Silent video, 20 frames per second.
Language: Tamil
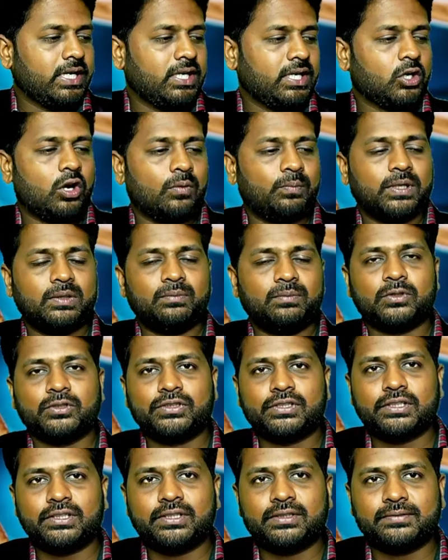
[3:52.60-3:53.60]
தென் ஓப்பன்
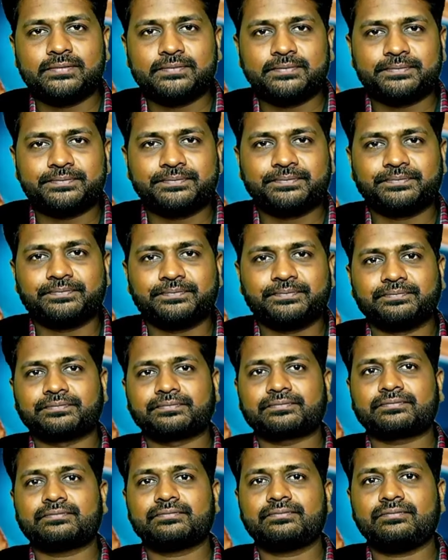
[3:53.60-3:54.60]
போஸ்டர்
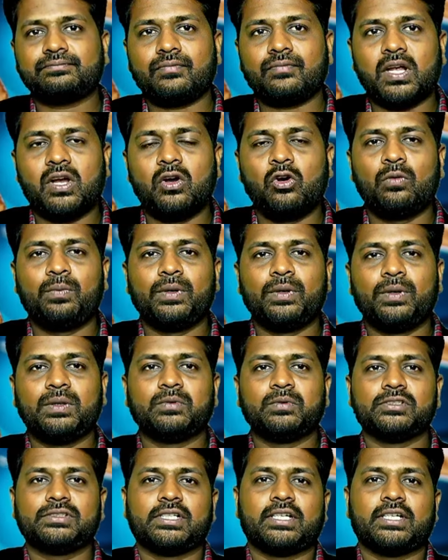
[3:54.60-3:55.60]

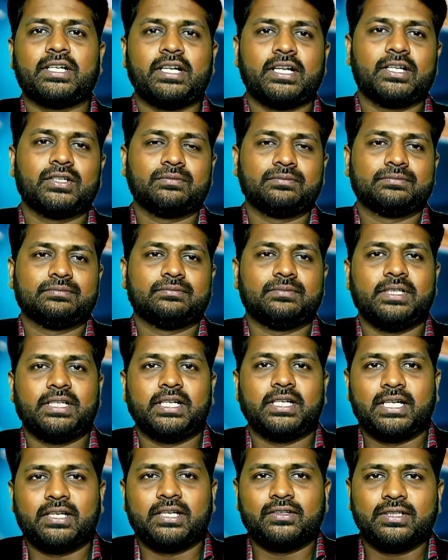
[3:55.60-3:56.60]
ஓப்பன் போஸ்டர் என்ன அர்த்தம்
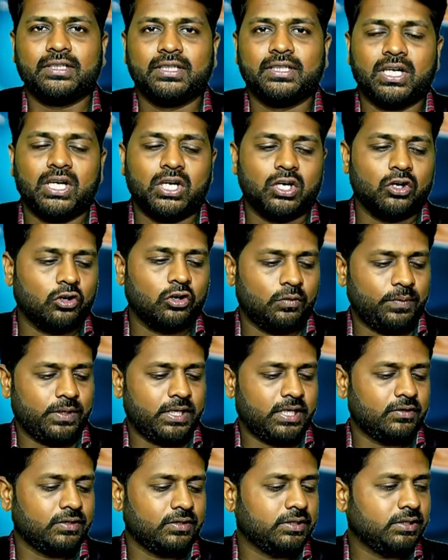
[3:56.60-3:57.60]
இப்படி நல்லா வந்து
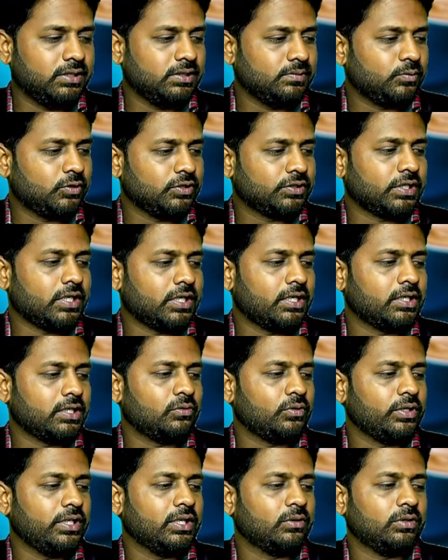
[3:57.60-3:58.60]
ஓப்பனாக வந்து போஸ்டாக
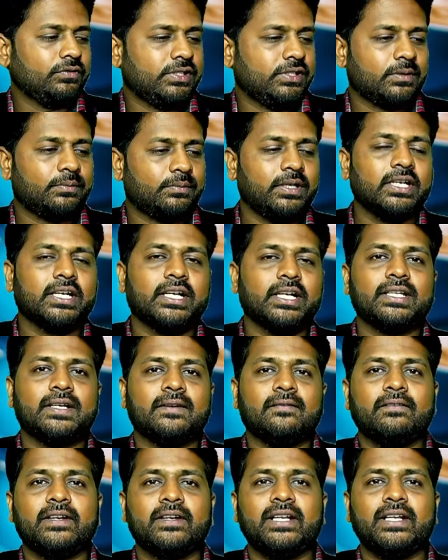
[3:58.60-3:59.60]
இருக்கக்கூடிய ஒரு விஷயம் அப்படிங்கிறது